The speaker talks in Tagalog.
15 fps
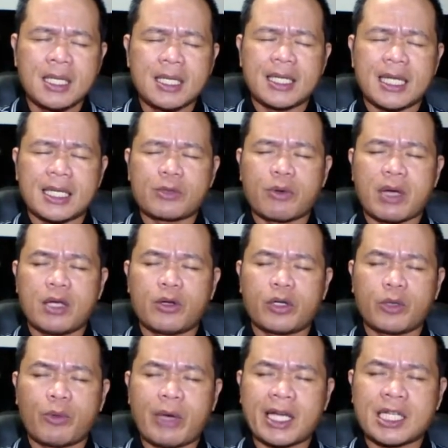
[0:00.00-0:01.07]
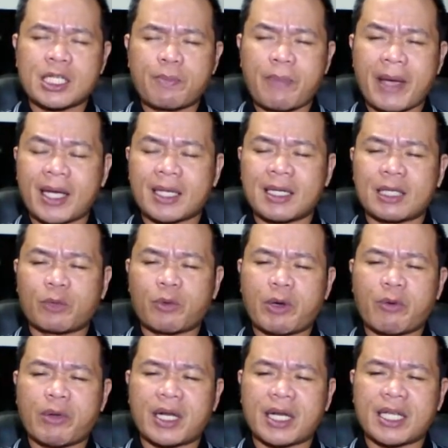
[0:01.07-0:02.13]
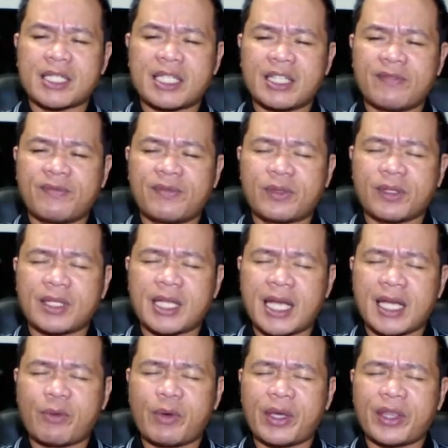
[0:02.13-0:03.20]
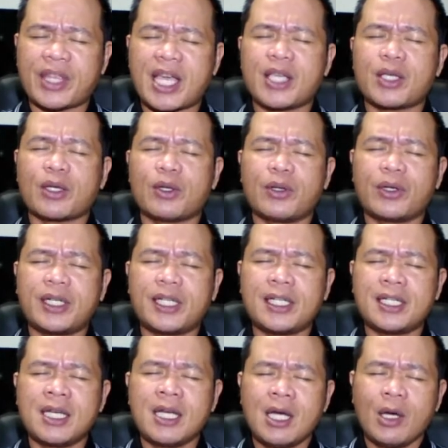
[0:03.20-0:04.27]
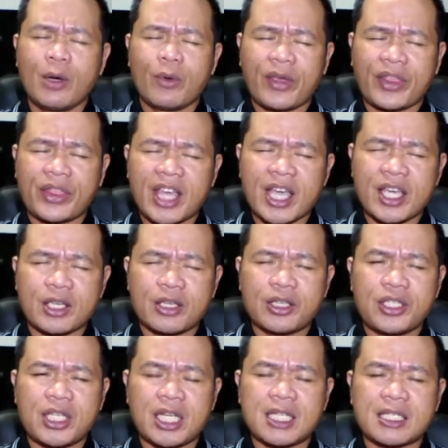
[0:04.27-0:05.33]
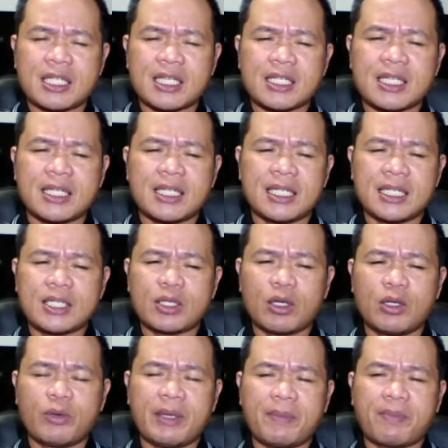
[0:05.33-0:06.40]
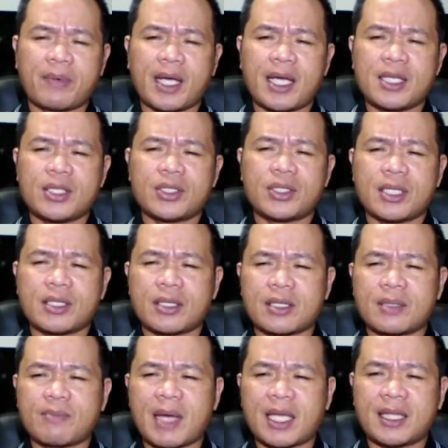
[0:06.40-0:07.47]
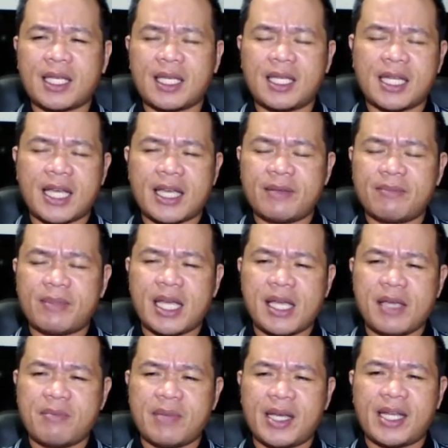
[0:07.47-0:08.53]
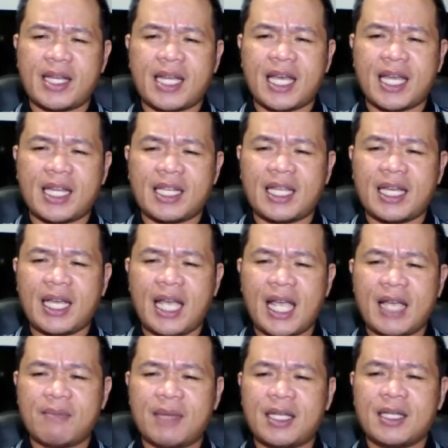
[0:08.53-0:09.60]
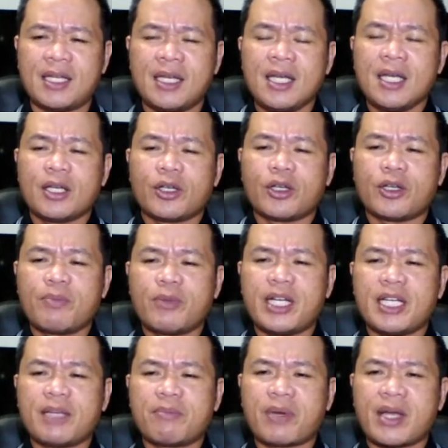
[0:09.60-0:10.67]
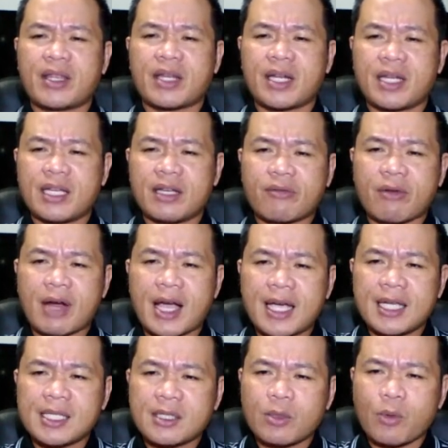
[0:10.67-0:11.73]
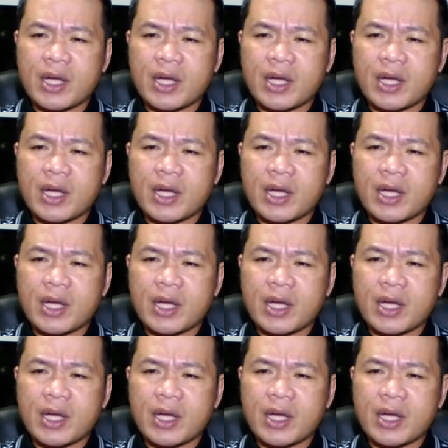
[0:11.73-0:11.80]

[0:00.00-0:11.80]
That's why, Lord, we expect that we will receive today. We thank you, Lord. We thank you, Jesus. And this all we pray in Jesus' mighty name. Amen and Amen. Good morning, brethren in Christ.